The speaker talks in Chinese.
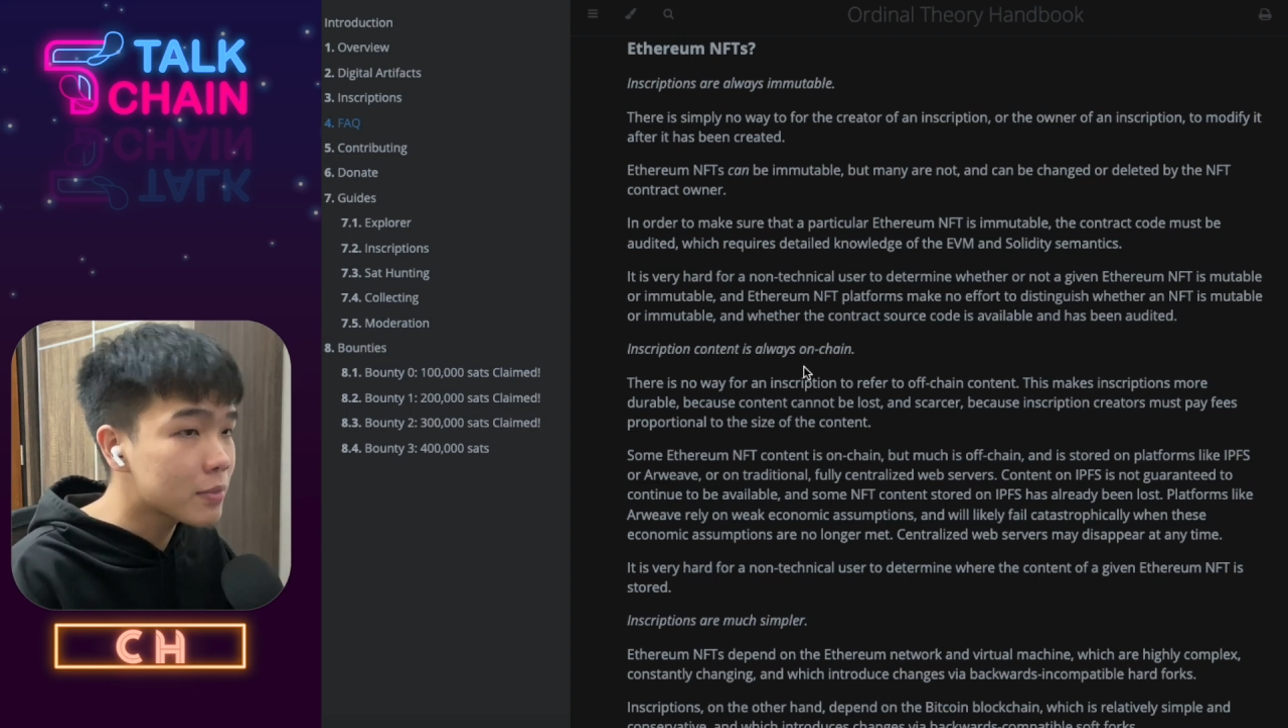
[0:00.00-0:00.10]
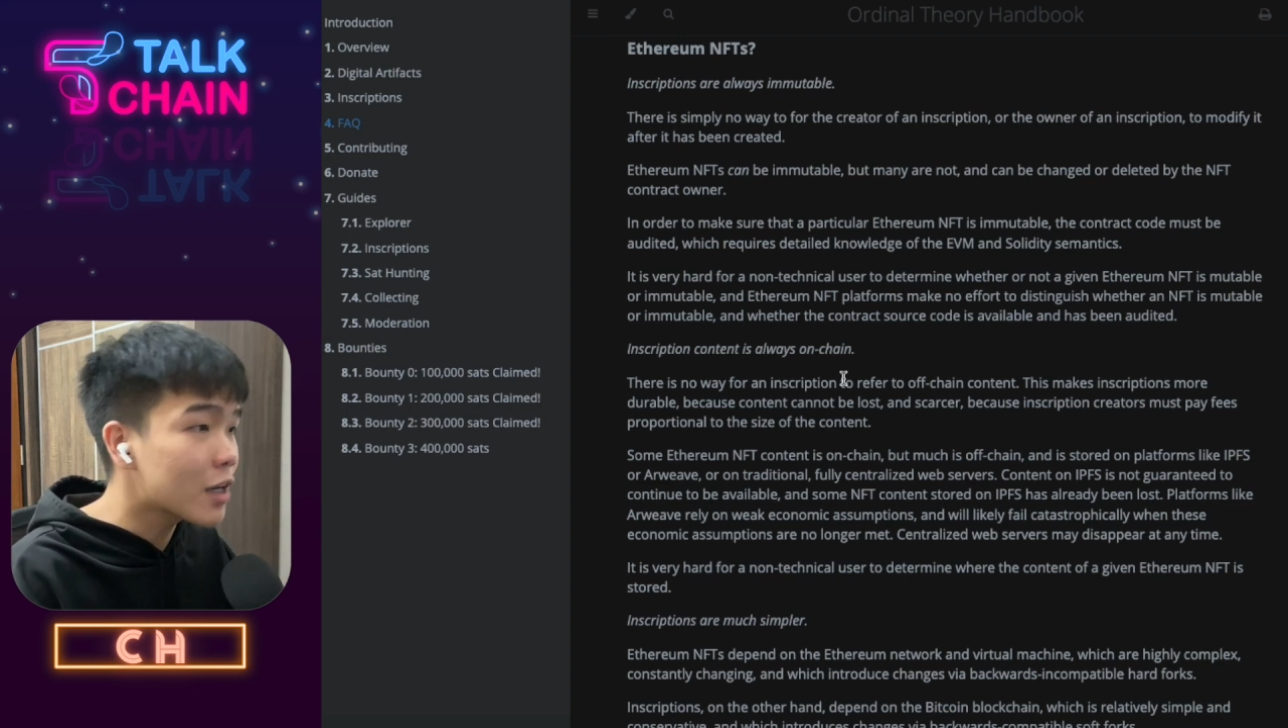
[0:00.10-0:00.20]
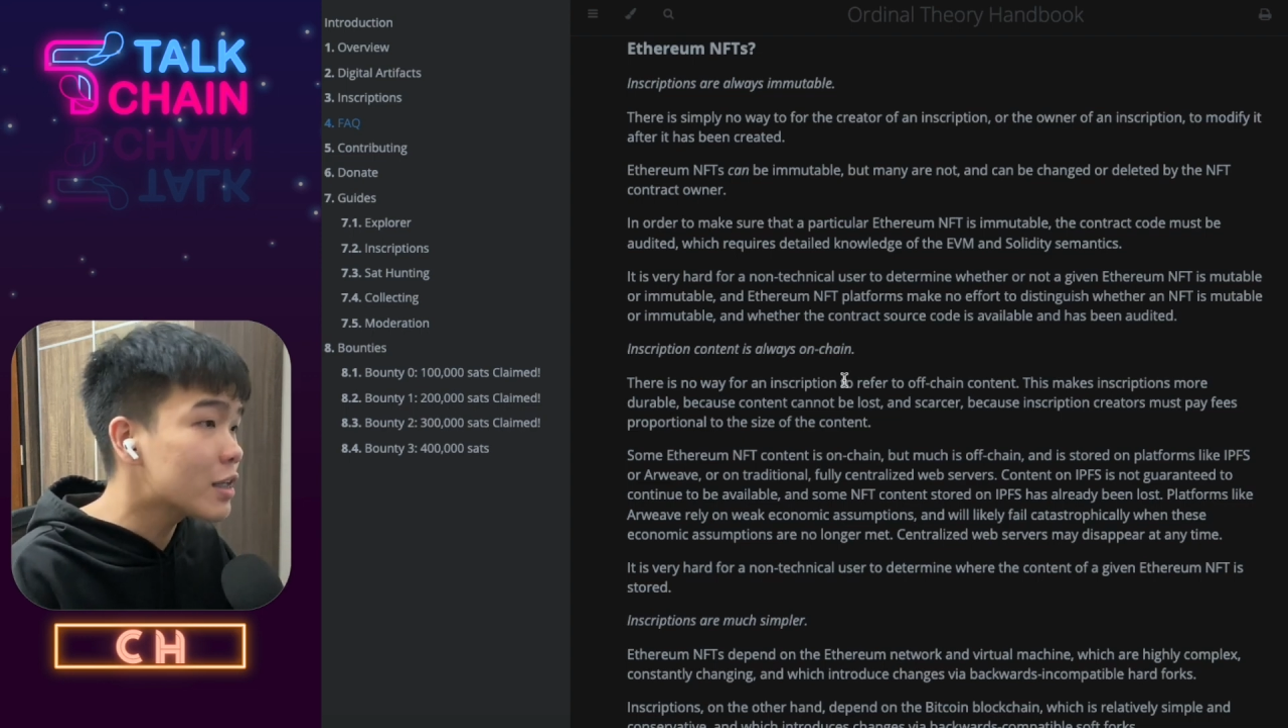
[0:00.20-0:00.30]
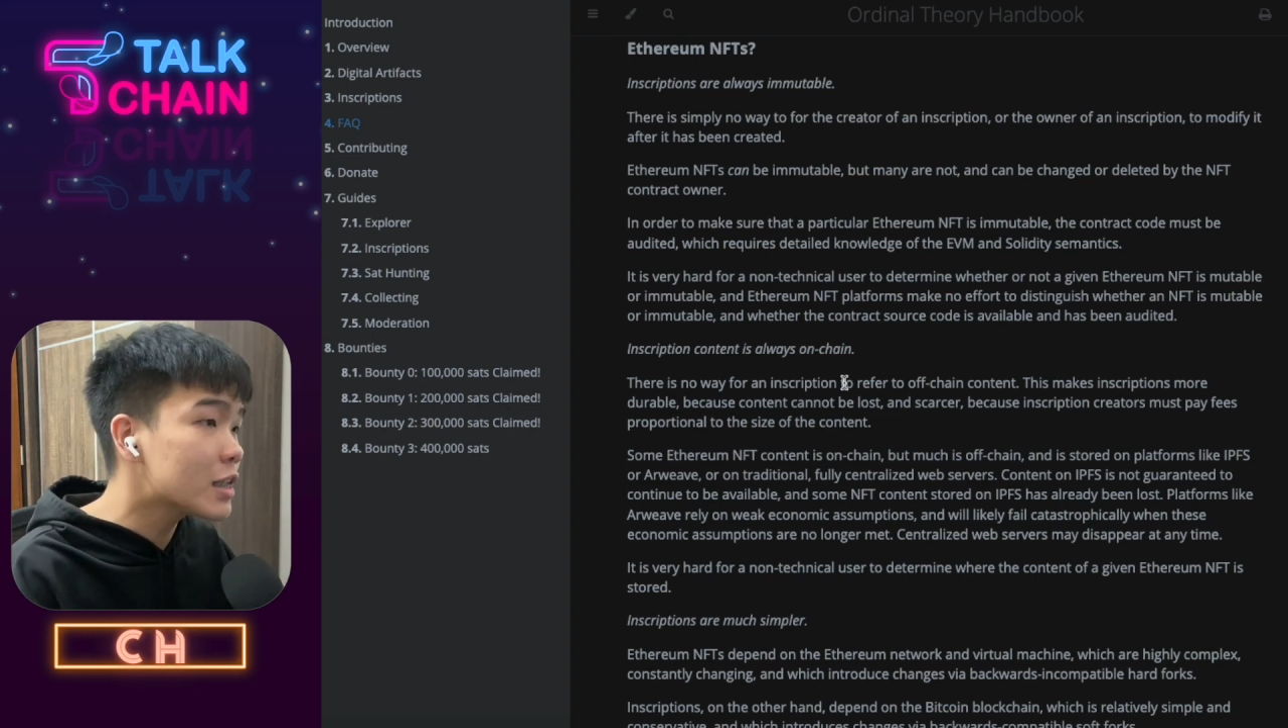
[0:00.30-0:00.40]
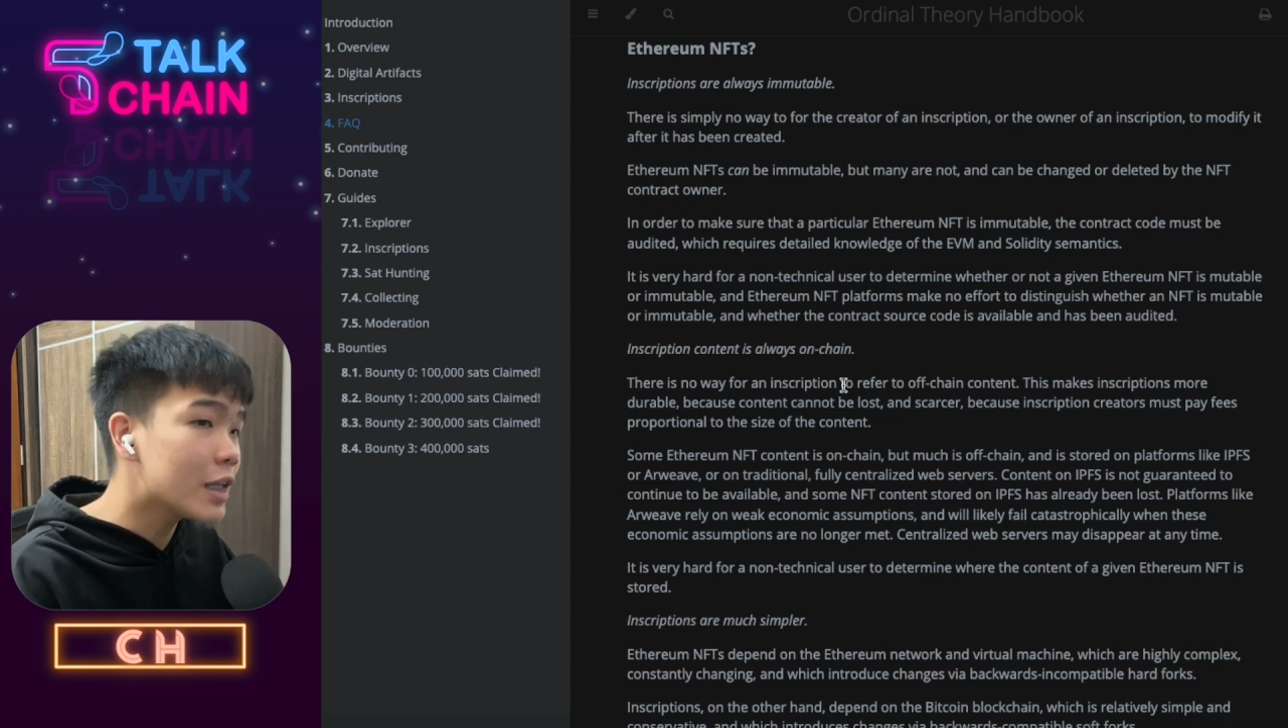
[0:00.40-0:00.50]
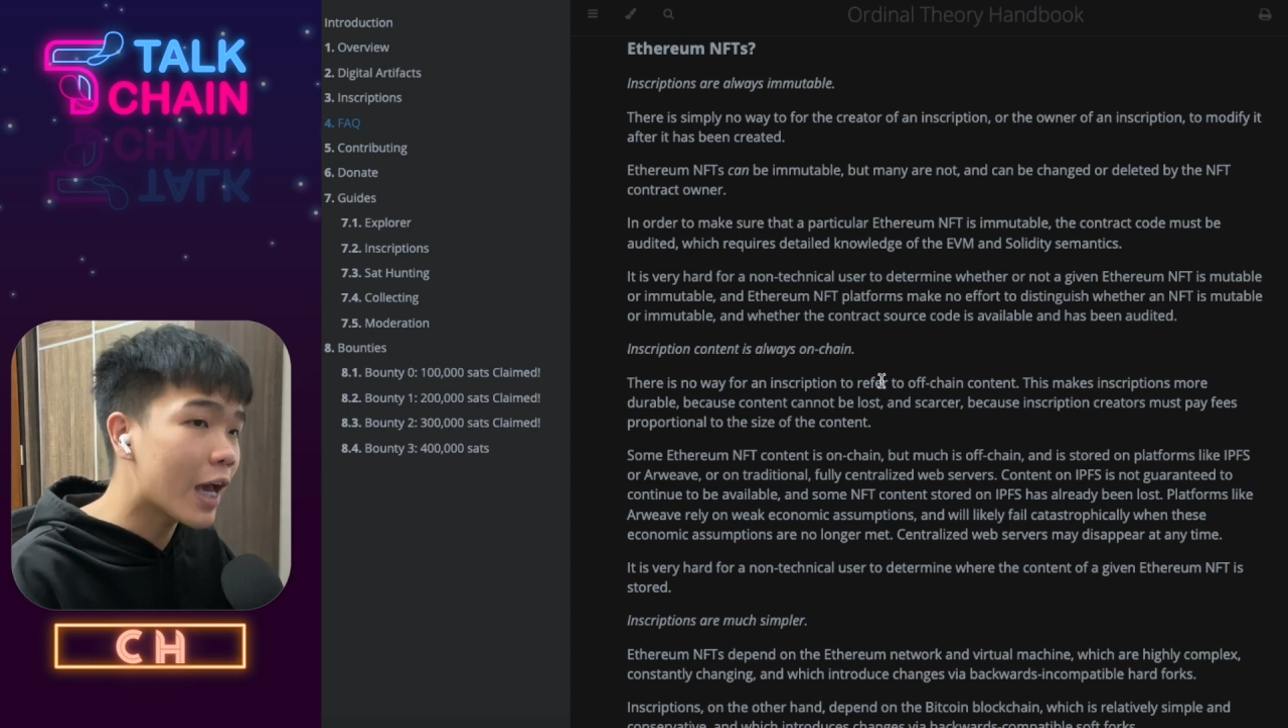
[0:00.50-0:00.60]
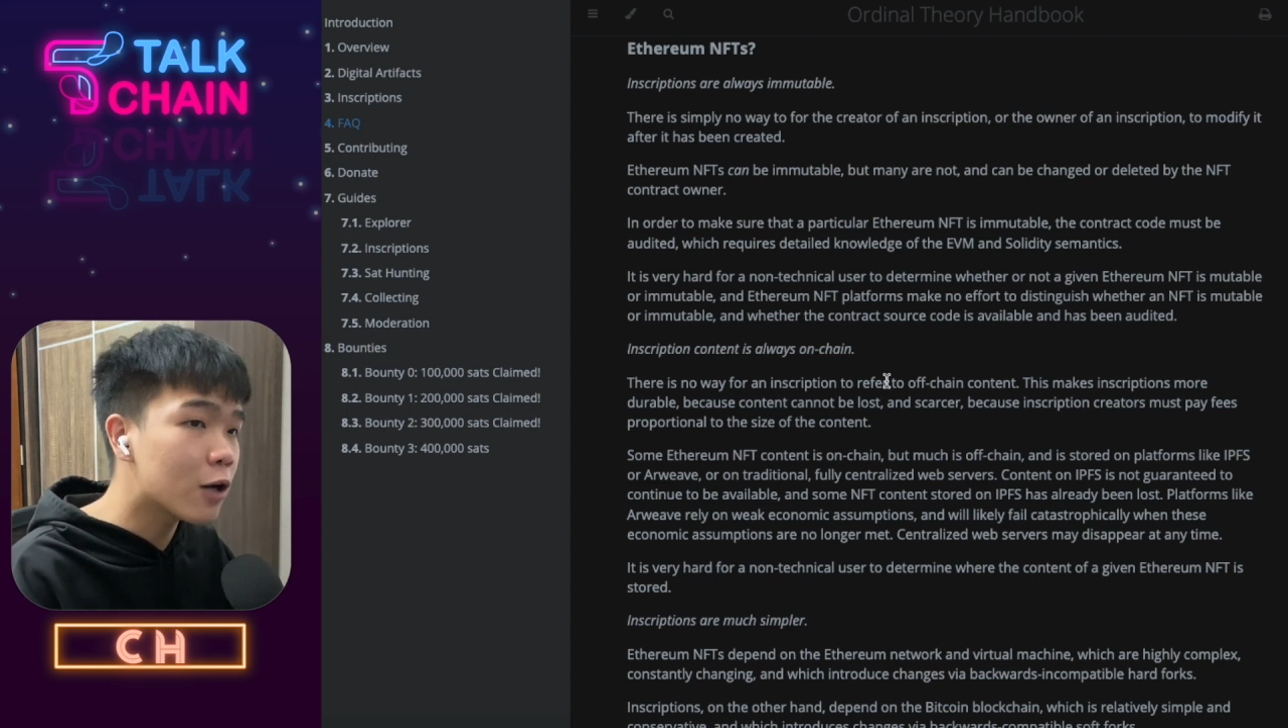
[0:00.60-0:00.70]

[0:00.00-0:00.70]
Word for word: 当然这里还